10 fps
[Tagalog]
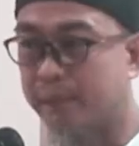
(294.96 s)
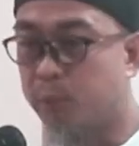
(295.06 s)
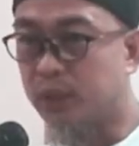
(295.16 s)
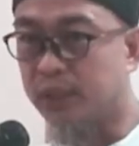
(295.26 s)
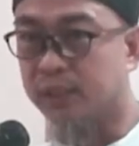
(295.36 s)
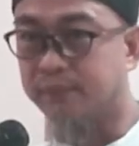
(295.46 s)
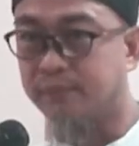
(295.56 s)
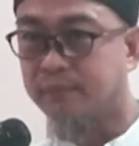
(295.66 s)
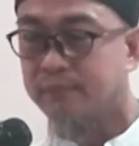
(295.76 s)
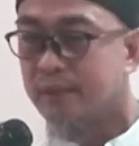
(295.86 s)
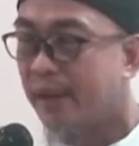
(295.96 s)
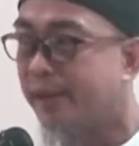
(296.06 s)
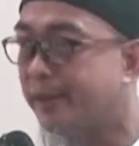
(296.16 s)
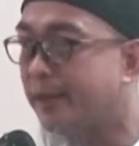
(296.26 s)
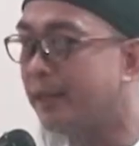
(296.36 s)
Panagbuteng.
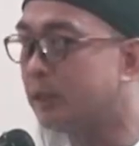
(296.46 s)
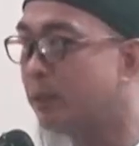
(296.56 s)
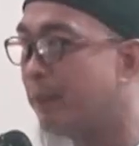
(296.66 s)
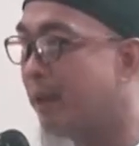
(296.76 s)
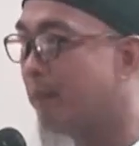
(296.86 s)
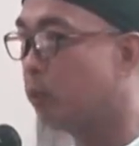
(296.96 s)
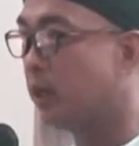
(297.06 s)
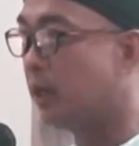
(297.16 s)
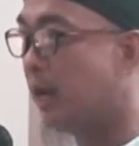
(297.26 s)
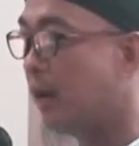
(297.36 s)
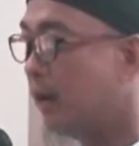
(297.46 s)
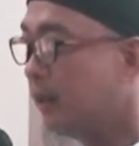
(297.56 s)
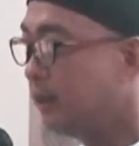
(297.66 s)
Anya ti kainasaw nga panagbuteng.